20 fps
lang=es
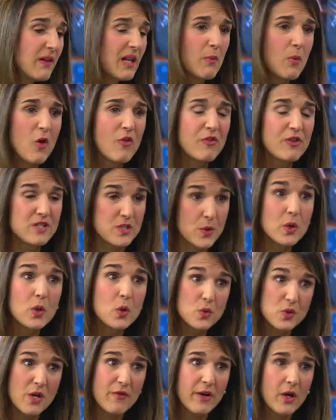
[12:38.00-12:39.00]
si le hemos ofrecido
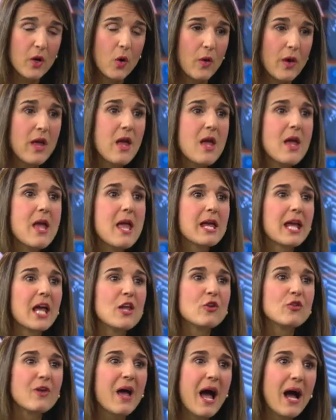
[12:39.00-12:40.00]
incluso a FECOE que
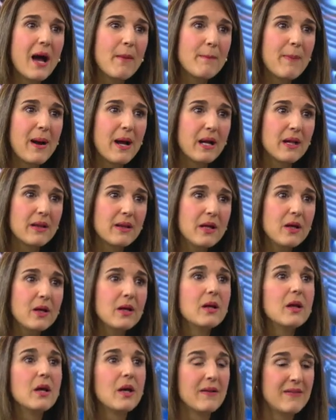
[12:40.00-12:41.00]
ellos hagan parte
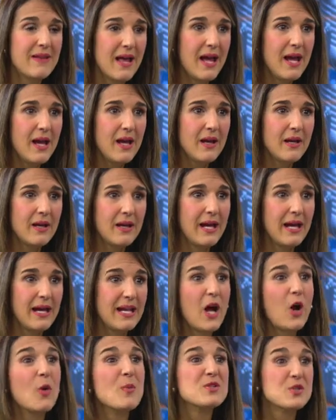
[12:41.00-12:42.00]
de eh,
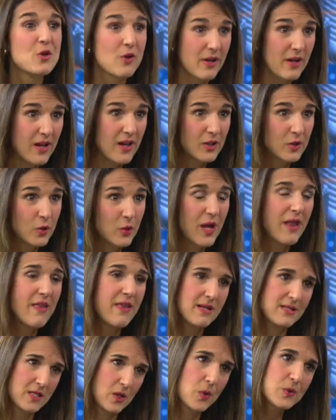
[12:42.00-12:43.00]
la comisión redactora
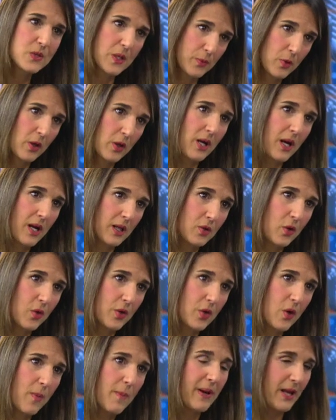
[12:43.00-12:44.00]
de ese concepto
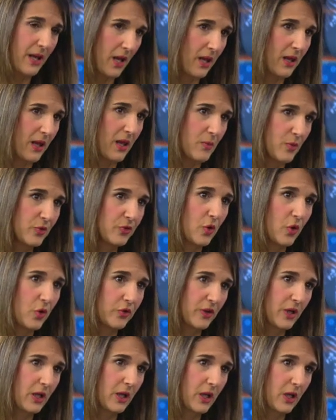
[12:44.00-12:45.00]
aclaratorio para que quedemos todos eh,
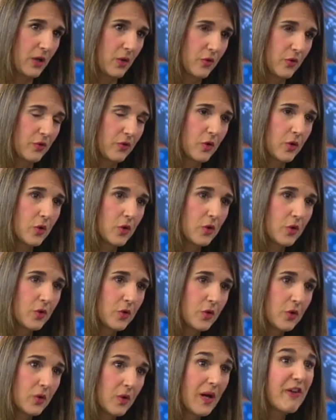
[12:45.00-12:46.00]
tranquilos. ¿Ellos
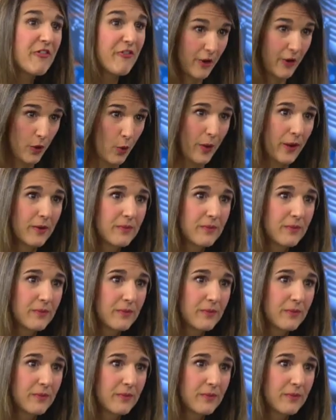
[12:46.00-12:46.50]
quiénes? FECODE.